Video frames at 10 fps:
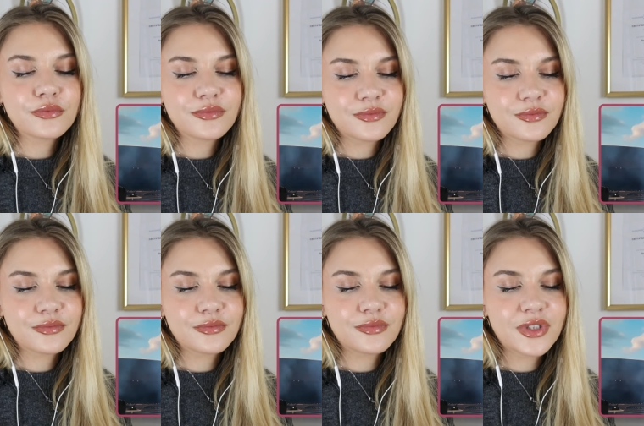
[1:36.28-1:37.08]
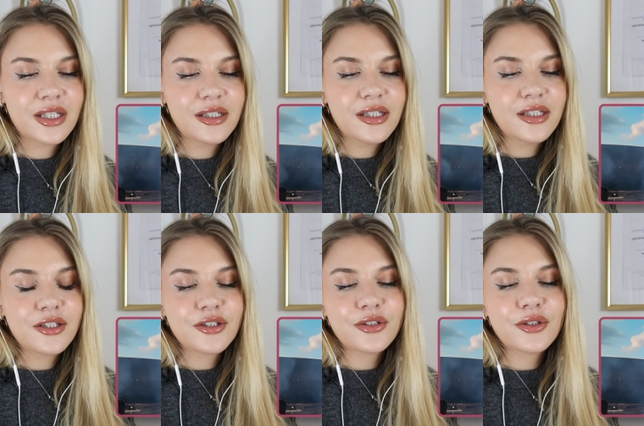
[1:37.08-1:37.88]
if after
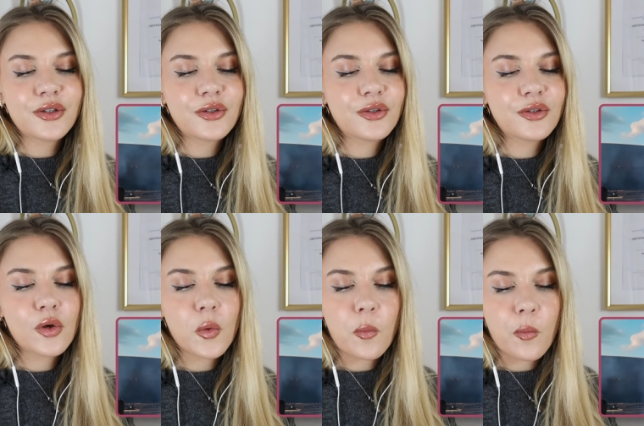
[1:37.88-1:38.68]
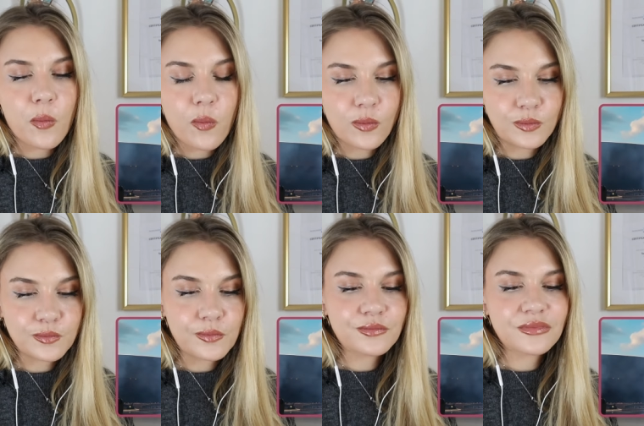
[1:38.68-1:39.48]
all these years you'd
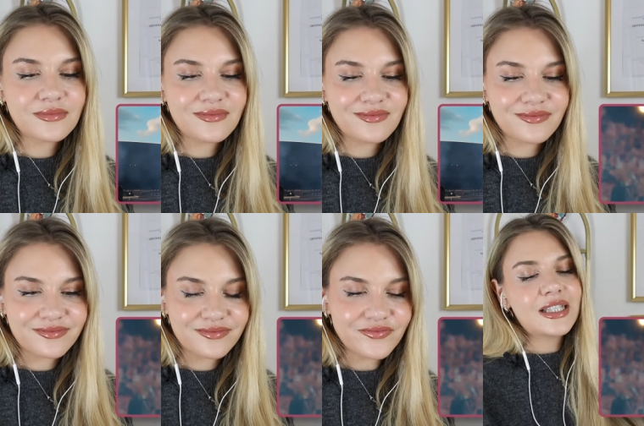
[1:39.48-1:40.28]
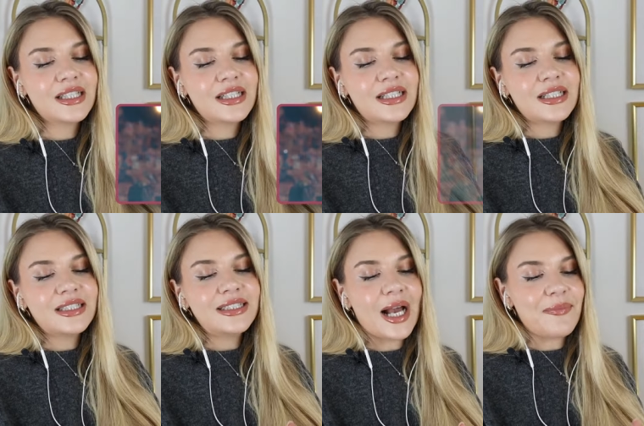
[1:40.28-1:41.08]
like to meet.
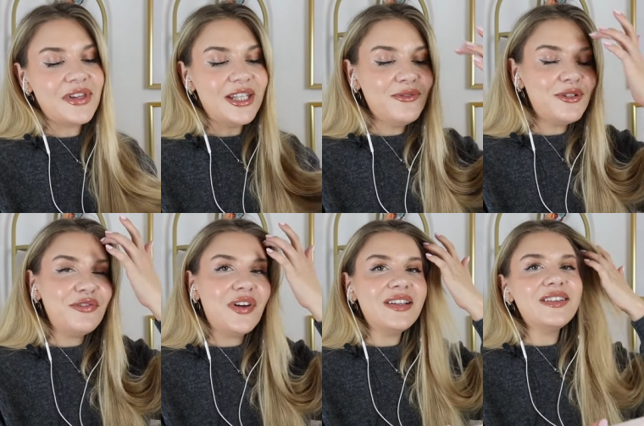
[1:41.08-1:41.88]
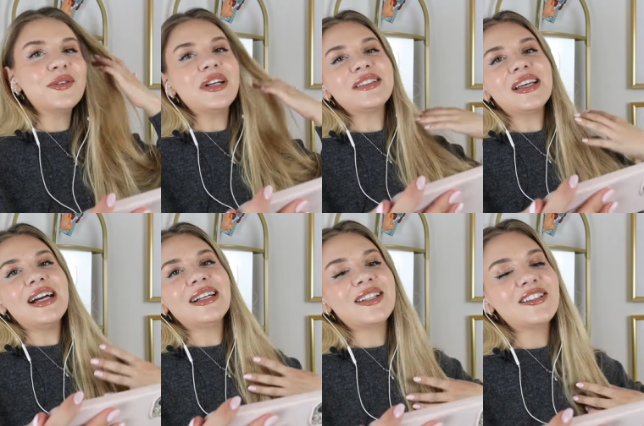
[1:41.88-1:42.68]
Ja, ich würde fast sogar
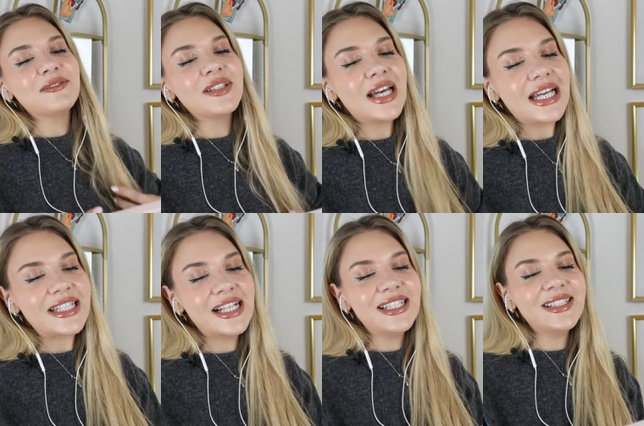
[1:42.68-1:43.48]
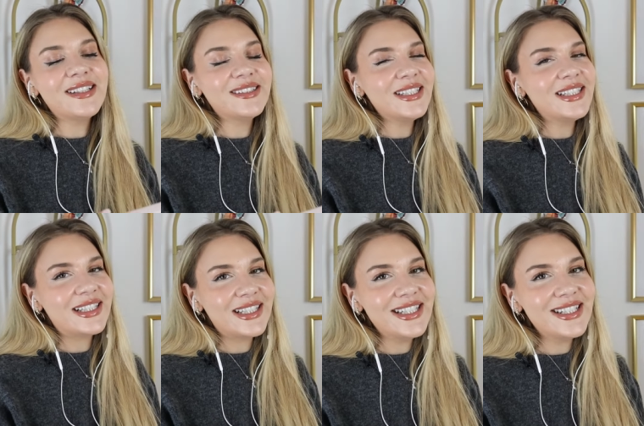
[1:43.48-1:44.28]
sagen, dass äh, Adele hier
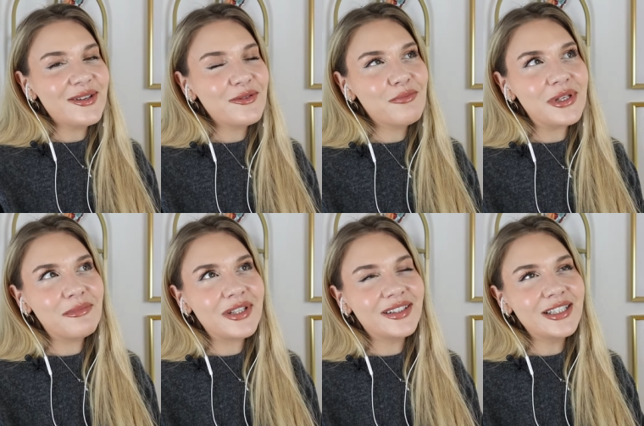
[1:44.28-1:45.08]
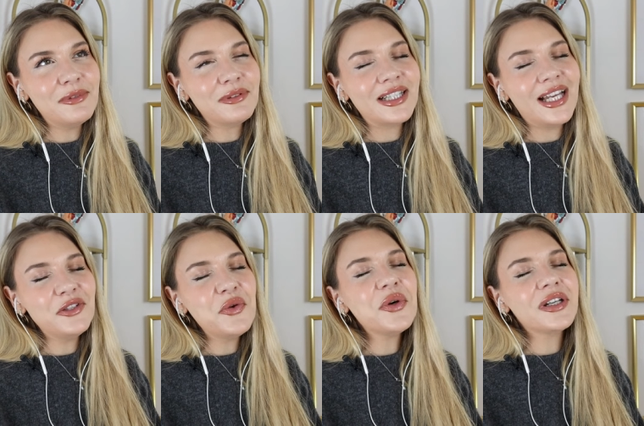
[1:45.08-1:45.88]
tatsächlich mit, tatsächlich mit einem
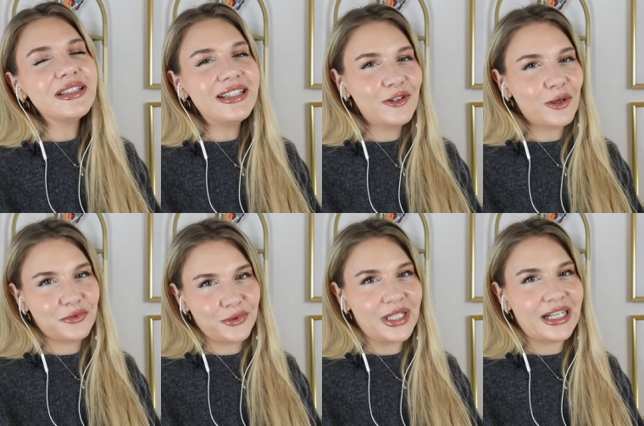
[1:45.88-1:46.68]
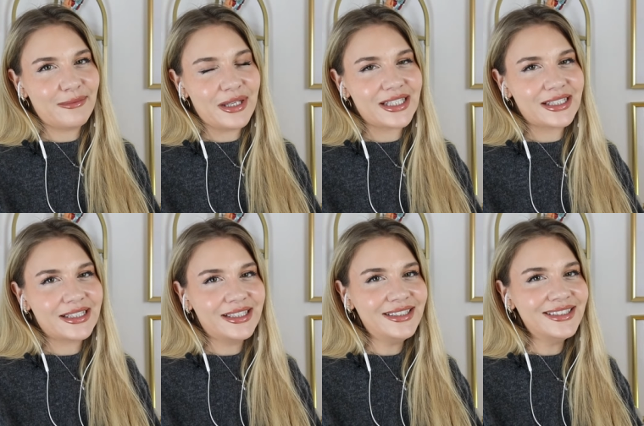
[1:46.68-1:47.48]
kleinen höheren Kehlkopf sogar arbeitet,
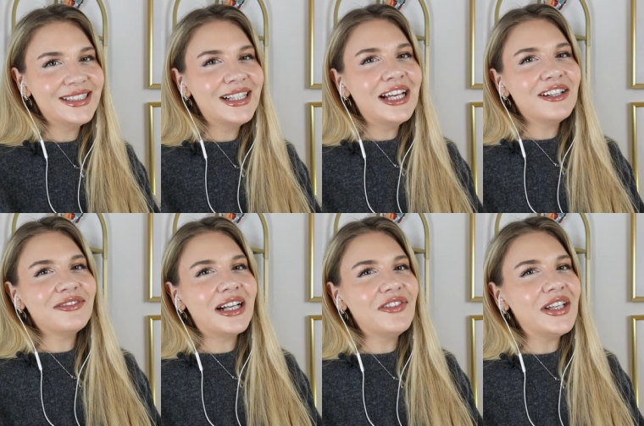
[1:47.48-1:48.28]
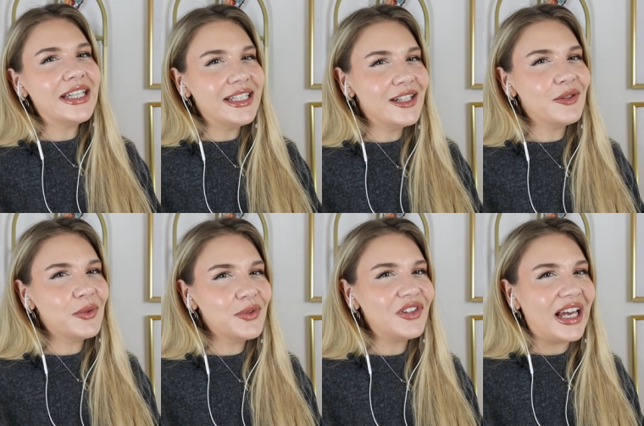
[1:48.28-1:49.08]
ne? Weil wir erinnern
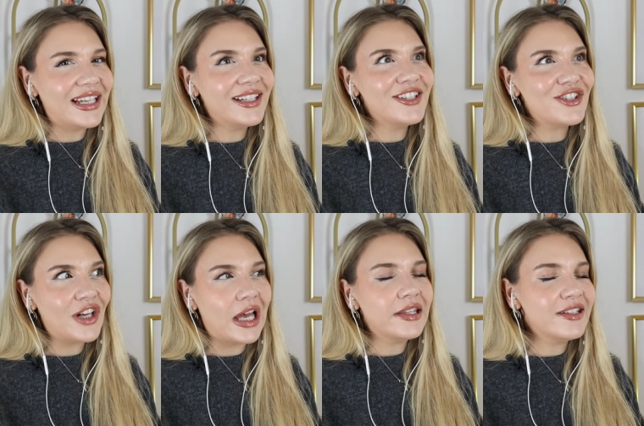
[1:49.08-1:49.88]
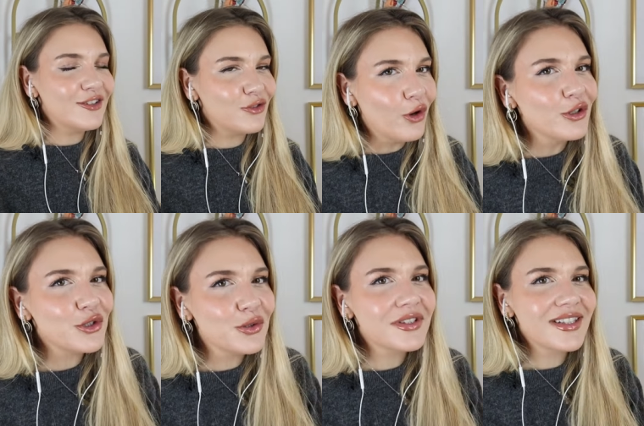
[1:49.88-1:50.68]
uns, eigentlich startet es doch
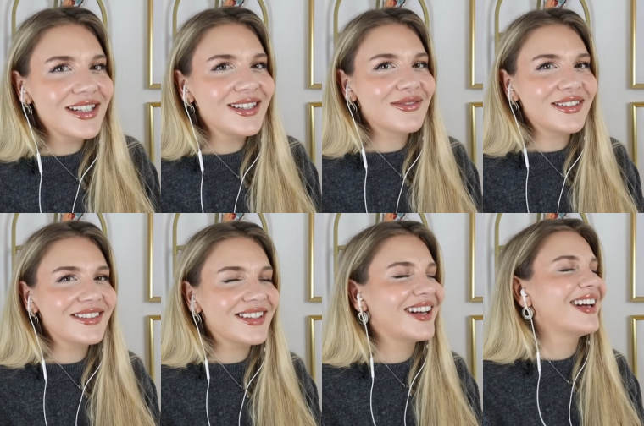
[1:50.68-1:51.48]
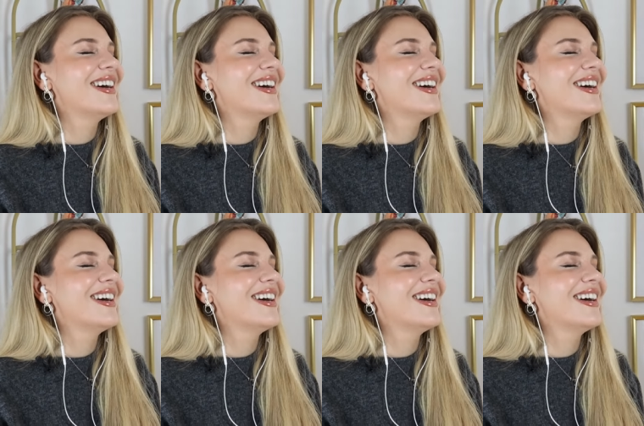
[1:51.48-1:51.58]
schon tief, ne?